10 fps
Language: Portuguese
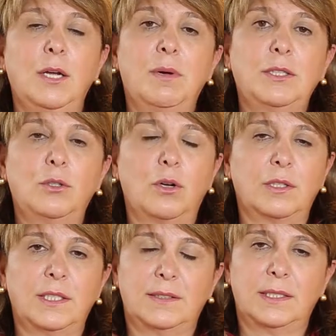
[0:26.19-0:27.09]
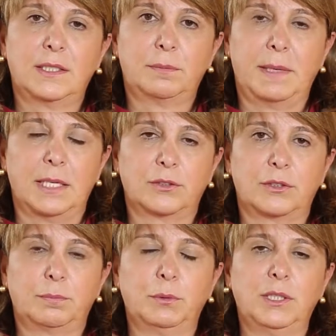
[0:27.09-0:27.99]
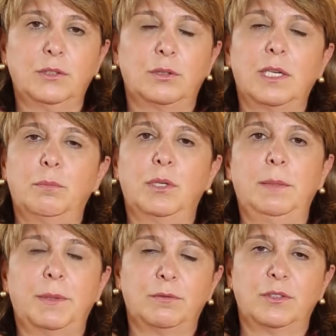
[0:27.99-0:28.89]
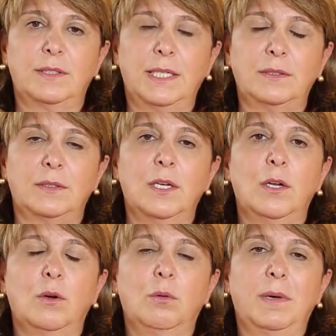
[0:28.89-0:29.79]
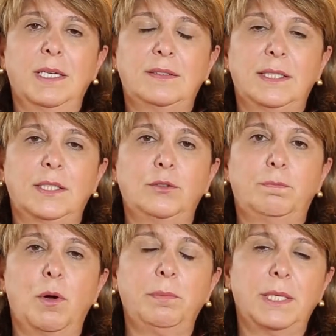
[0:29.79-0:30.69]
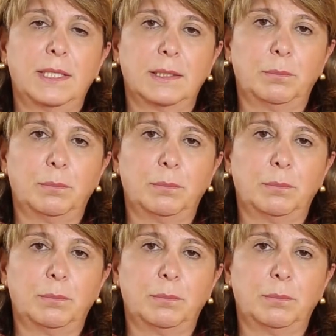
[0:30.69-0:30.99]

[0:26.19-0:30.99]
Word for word: Eu adoro receitas práticas, por isso elaborei para vocês uma receita de palmier